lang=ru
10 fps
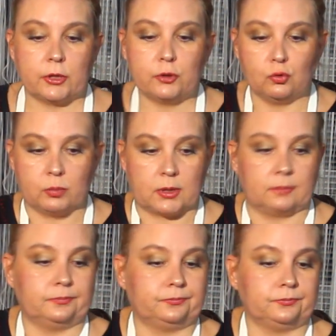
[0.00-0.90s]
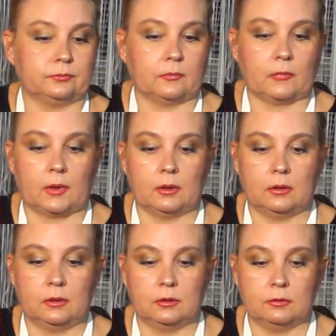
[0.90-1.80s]
Ребра.
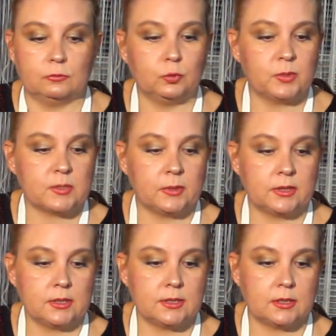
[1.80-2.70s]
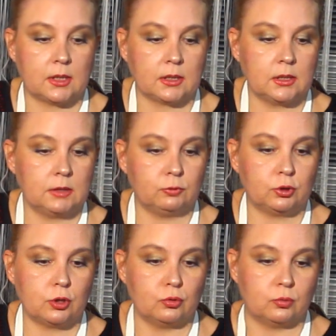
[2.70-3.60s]
Вот посмотрите, такие
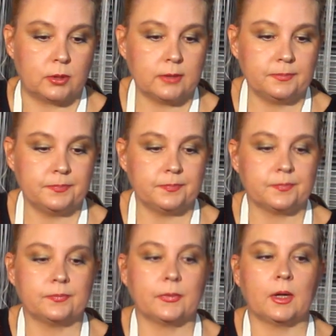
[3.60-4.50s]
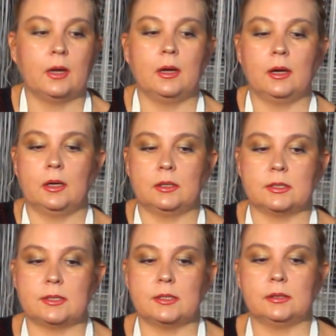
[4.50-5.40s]
вот ребра.
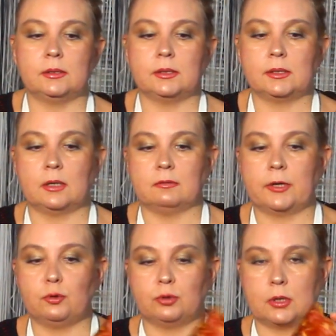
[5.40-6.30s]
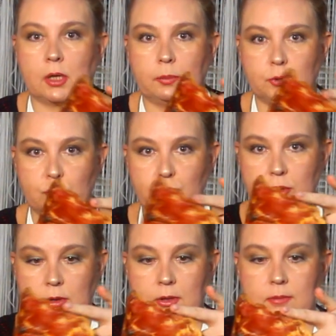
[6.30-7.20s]
Сделала я
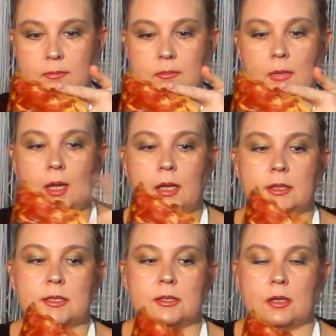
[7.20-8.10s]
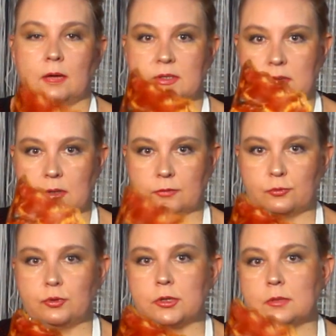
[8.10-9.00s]
варено-копченые. Цена в
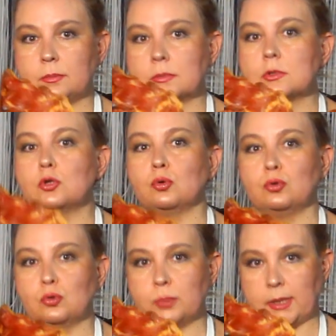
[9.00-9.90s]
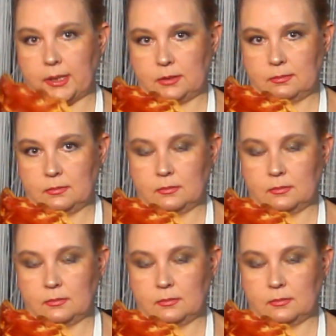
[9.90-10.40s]
светофоре 100 рублей.